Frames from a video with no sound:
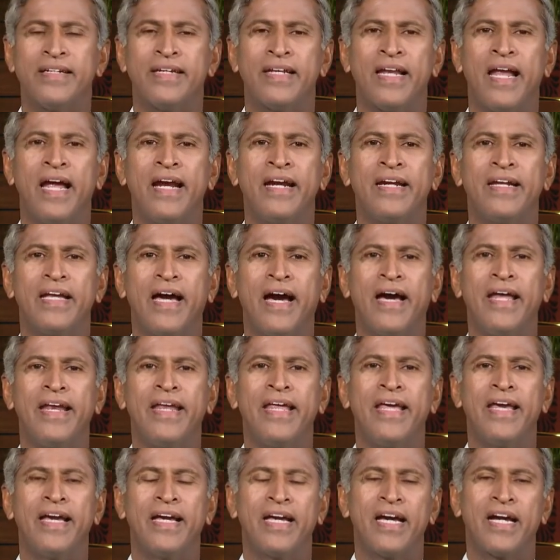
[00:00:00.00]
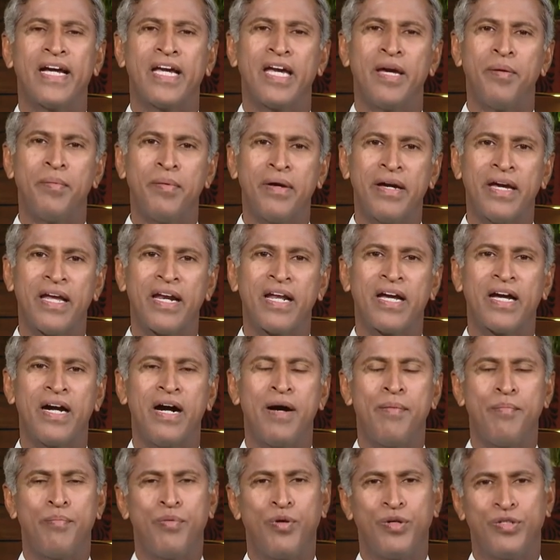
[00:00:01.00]
ఇలాంటి అనేక కెమికల్
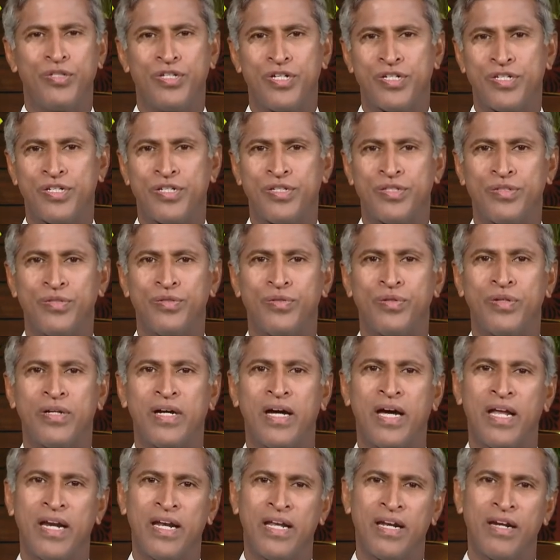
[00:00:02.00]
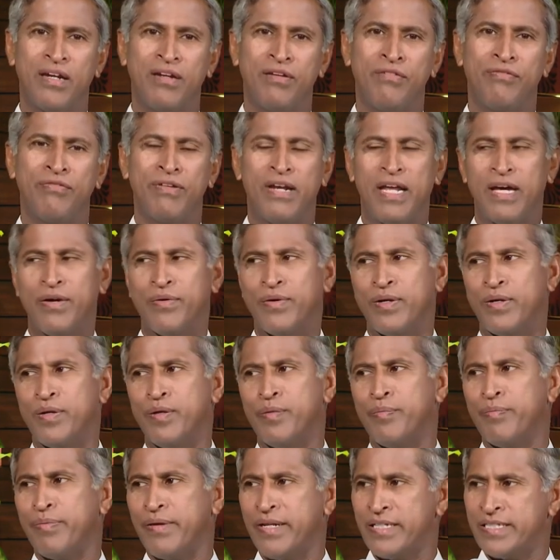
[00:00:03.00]
కాంపోజిషన్స్ కలర్లో
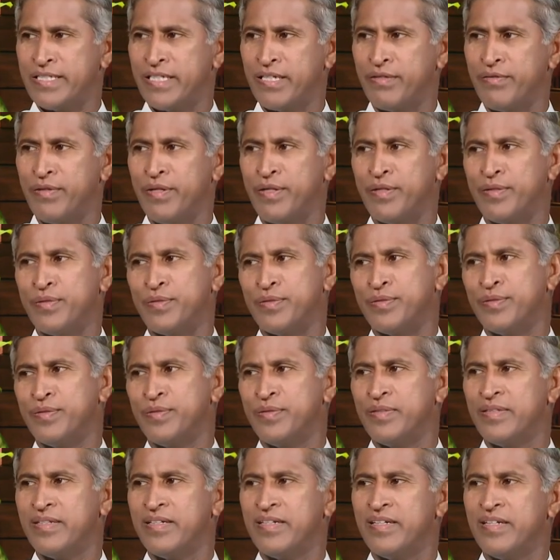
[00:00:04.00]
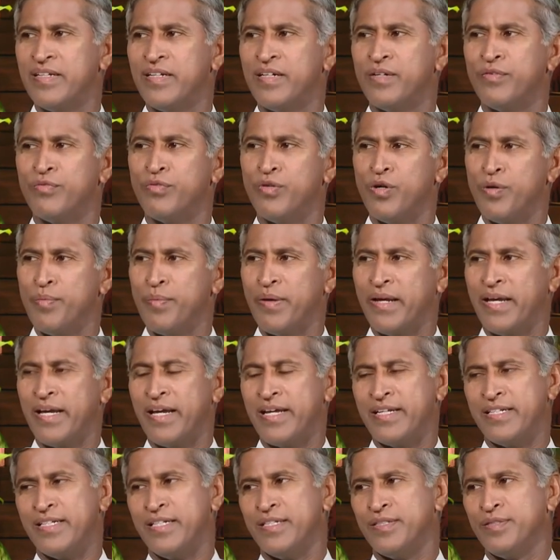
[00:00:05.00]
ఫ్లేవర్లో ప్రిజర్వేటివ్స్
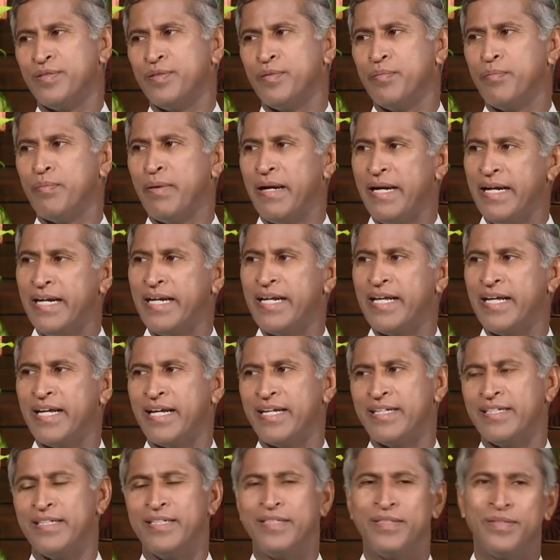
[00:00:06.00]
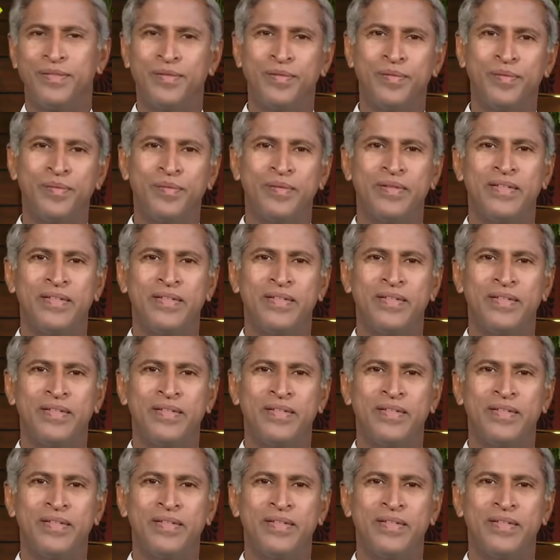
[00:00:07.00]
ఫోమింగ్ ఏజెంట్స్ బైండింగ్ ఏజెంట్స్